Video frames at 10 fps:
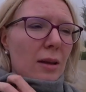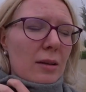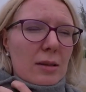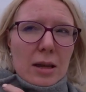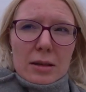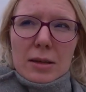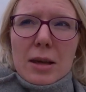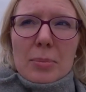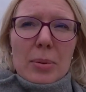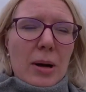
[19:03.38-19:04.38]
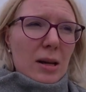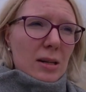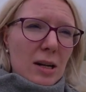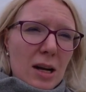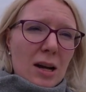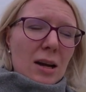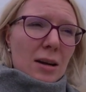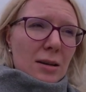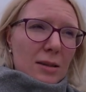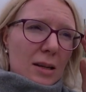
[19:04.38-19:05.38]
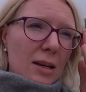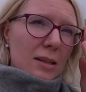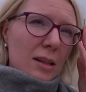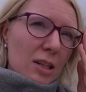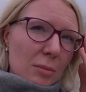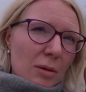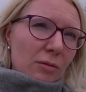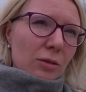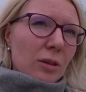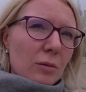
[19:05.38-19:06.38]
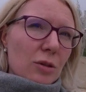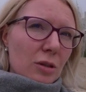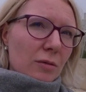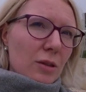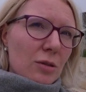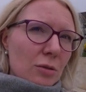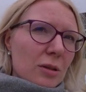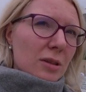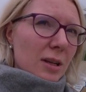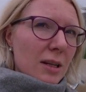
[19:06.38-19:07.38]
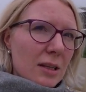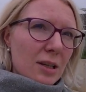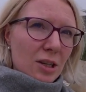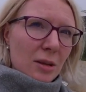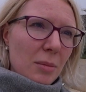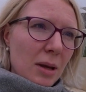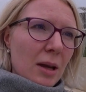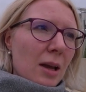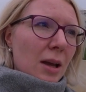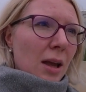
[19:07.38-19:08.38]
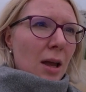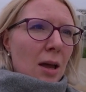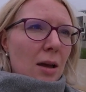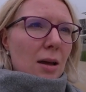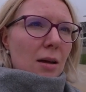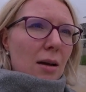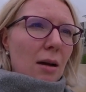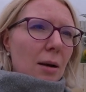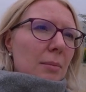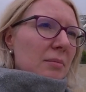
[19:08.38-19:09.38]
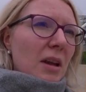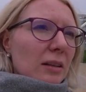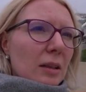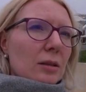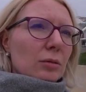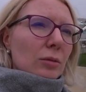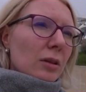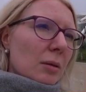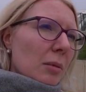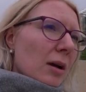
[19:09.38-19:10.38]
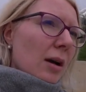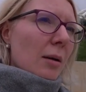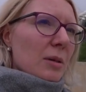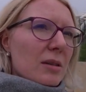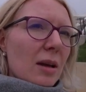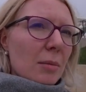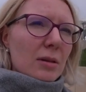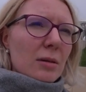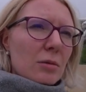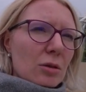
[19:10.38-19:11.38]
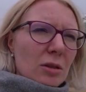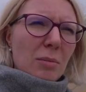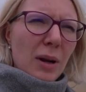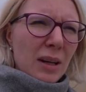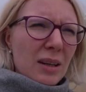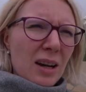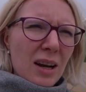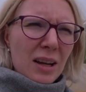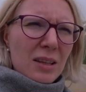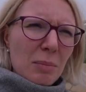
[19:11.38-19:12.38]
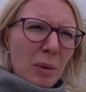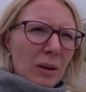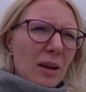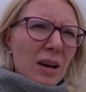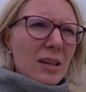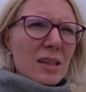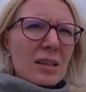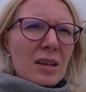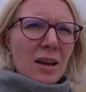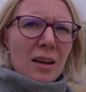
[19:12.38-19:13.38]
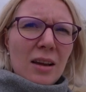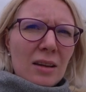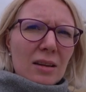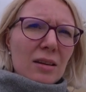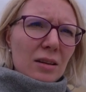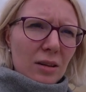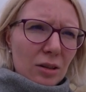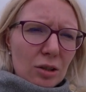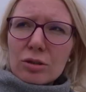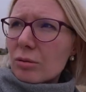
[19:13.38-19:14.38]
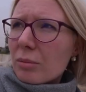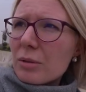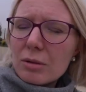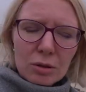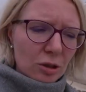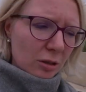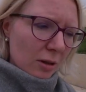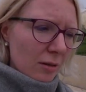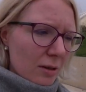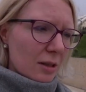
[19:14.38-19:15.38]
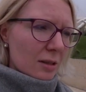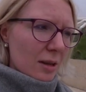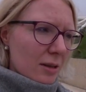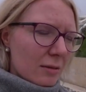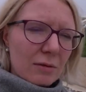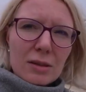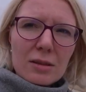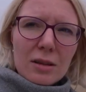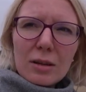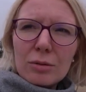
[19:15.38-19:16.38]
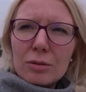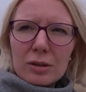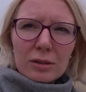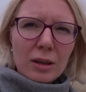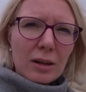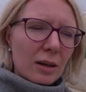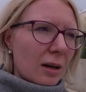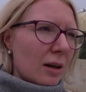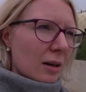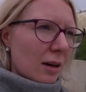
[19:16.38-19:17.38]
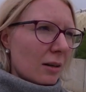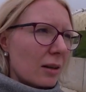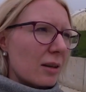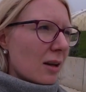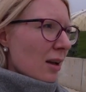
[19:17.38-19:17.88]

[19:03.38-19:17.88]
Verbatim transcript: детский парк с различными, вот я уже вижу, с различными а, не аттракционными, а местами, где можно поиграть, полазить. И что мне очень нравится, здесь везде ходит охрана